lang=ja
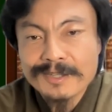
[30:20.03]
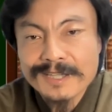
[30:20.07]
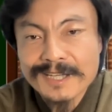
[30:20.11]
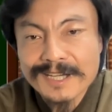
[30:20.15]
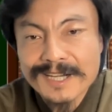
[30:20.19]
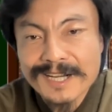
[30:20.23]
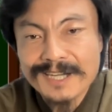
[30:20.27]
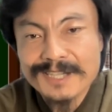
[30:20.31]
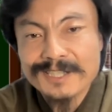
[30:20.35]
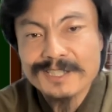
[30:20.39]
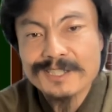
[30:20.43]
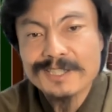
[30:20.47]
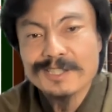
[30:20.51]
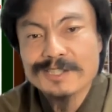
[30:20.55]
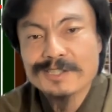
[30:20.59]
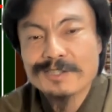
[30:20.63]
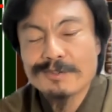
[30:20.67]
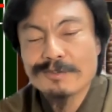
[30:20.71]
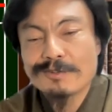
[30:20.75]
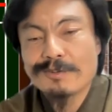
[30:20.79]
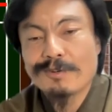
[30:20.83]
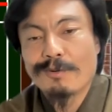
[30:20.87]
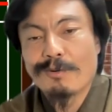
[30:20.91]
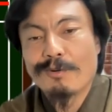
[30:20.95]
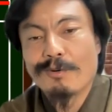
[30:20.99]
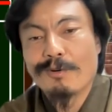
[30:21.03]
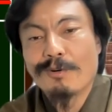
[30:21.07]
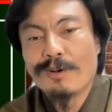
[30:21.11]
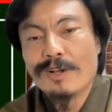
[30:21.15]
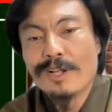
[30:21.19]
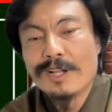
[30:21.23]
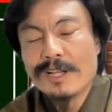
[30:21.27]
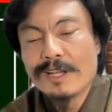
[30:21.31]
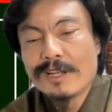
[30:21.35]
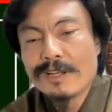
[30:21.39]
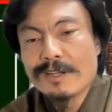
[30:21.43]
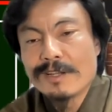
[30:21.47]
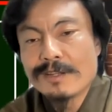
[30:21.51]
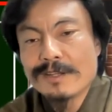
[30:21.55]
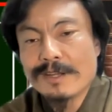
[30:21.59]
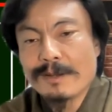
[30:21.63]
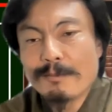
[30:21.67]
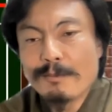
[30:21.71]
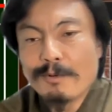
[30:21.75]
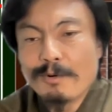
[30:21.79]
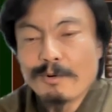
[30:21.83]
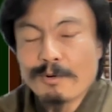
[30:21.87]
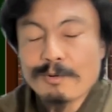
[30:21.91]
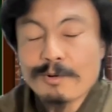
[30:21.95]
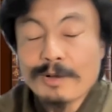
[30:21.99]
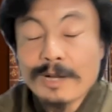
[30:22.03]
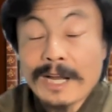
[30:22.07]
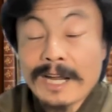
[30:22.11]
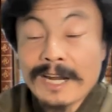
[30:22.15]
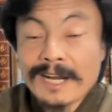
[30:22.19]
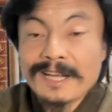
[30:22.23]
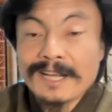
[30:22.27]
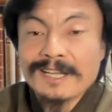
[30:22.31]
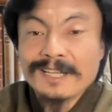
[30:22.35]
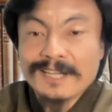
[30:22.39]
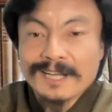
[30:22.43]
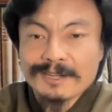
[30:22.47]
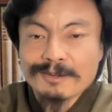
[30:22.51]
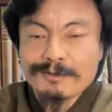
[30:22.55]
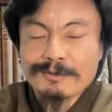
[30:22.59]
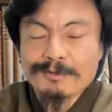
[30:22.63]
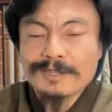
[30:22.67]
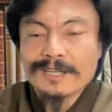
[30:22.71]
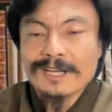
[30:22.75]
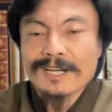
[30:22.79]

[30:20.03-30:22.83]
で管理手数料ね、もう払えないと、